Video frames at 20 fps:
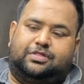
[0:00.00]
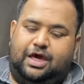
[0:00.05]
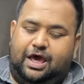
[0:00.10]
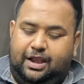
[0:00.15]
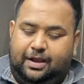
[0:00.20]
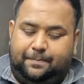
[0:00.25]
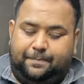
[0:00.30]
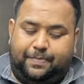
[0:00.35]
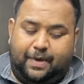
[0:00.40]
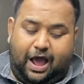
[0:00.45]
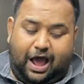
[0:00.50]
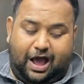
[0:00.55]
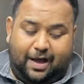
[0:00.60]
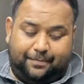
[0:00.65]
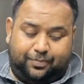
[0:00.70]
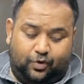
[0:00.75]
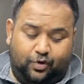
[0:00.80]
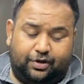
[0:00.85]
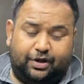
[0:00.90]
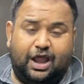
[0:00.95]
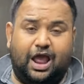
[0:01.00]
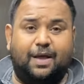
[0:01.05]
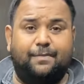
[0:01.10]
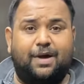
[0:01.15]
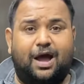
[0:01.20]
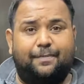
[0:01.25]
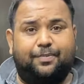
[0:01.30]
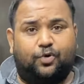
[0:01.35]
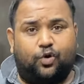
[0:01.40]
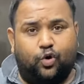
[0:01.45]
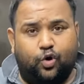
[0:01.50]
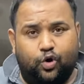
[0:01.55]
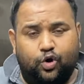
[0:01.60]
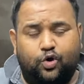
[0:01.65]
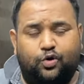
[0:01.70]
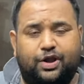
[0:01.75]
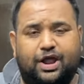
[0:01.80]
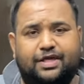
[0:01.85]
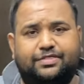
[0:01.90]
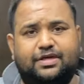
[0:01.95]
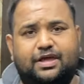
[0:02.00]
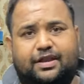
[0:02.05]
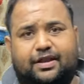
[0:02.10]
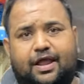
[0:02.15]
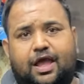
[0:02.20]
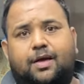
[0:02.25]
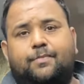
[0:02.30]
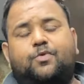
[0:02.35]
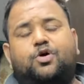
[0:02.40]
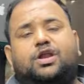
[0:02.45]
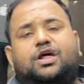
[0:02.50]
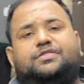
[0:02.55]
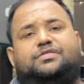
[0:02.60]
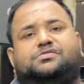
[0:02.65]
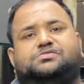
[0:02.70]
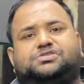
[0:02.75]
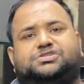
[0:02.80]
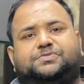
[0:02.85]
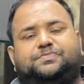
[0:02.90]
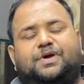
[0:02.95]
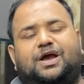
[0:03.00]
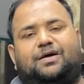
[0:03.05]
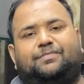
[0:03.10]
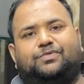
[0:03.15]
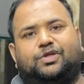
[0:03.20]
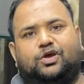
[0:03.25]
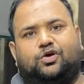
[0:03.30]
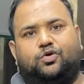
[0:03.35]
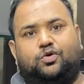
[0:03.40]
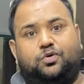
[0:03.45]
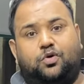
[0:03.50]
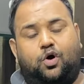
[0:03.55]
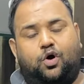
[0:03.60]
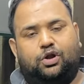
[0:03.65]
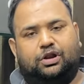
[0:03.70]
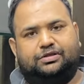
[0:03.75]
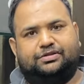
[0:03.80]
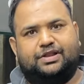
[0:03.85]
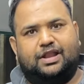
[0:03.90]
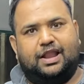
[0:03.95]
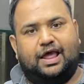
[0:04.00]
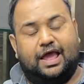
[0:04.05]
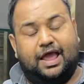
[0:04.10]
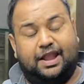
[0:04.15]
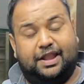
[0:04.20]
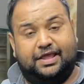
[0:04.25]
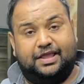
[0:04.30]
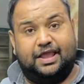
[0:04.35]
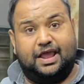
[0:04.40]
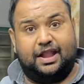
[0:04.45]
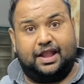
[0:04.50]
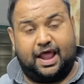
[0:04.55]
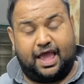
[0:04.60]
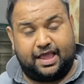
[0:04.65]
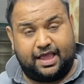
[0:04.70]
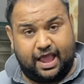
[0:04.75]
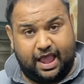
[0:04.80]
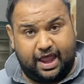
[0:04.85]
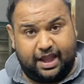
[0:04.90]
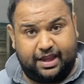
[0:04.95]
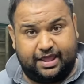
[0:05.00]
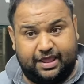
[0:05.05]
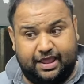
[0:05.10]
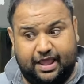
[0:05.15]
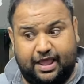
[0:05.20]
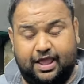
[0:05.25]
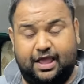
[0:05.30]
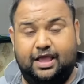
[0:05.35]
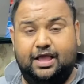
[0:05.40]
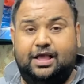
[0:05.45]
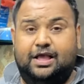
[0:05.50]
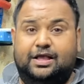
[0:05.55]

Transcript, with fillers: सर आपको रैम आप खोलो ना थे रैम और एस पे आप देखो ओरिजिनल है नहीं है नई है नहीं है